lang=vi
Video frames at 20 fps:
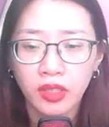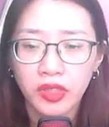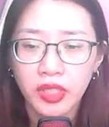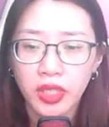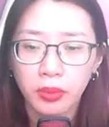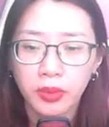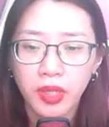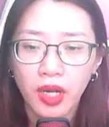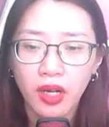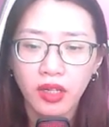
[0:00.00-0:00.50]

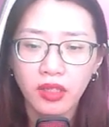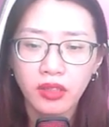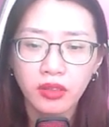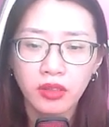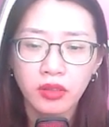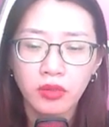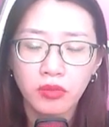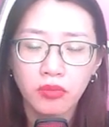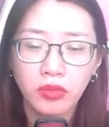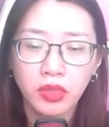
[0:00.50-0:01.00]
Trong đó,
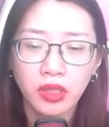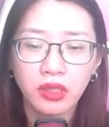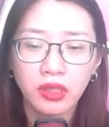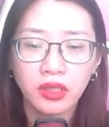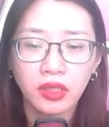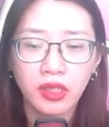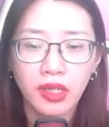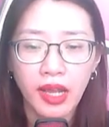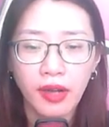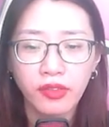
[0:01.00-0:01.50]
mười
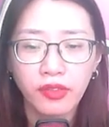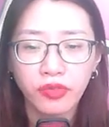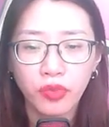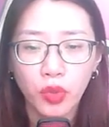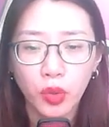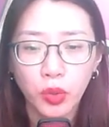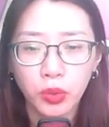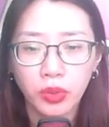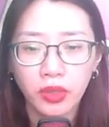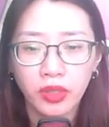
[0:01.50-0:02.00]
người lão
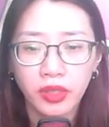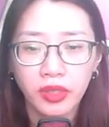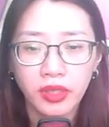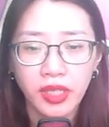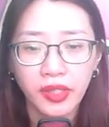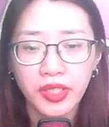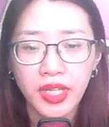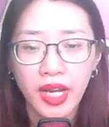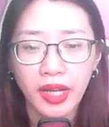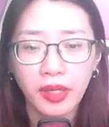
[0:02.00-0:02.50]
phu
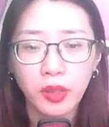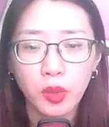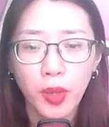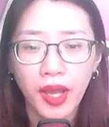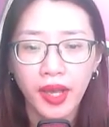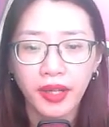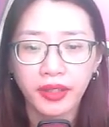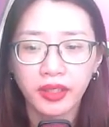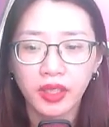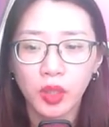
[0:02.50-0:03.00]
đã trải
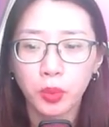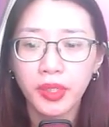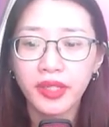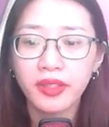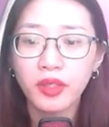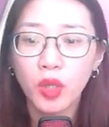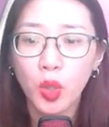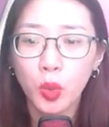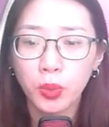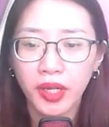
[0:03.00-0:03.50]
qua không ít
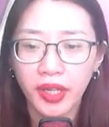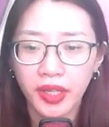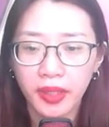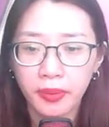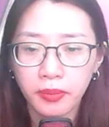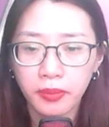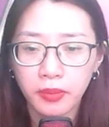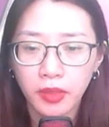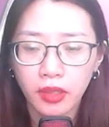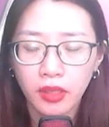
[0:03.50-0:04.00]
hung hiểm.